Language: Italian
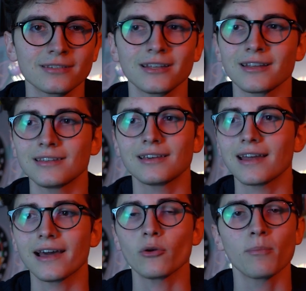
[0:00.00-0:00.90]
serie di
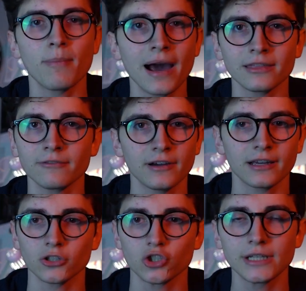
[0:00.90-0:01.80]
creare un
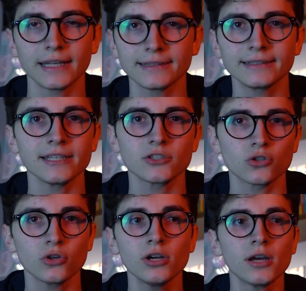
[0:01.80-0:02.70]
mindfuck
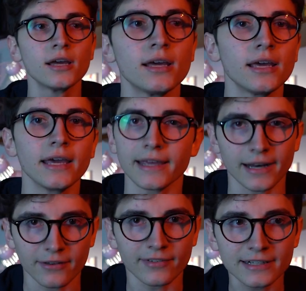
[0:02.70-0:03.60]
gigantesco e
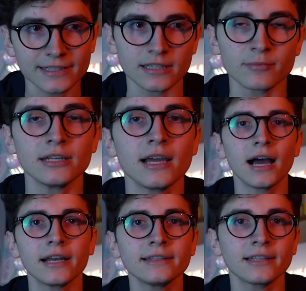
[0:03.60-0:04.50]
irreversibile
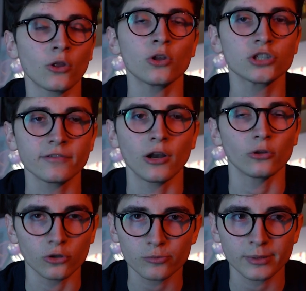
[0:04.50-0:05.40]
all'interno del cervello
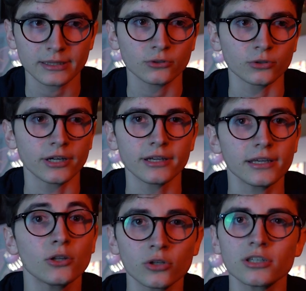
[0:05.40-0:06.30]
dello spettatore
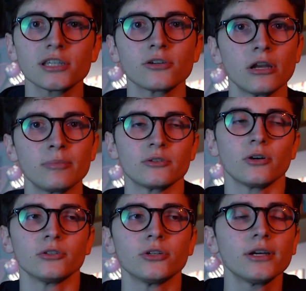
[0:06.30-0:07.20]
in ogni singolo
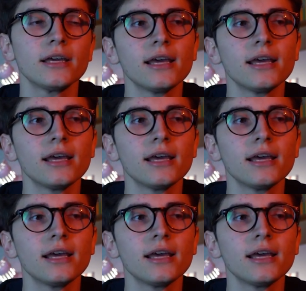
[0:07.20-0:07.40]
episodio.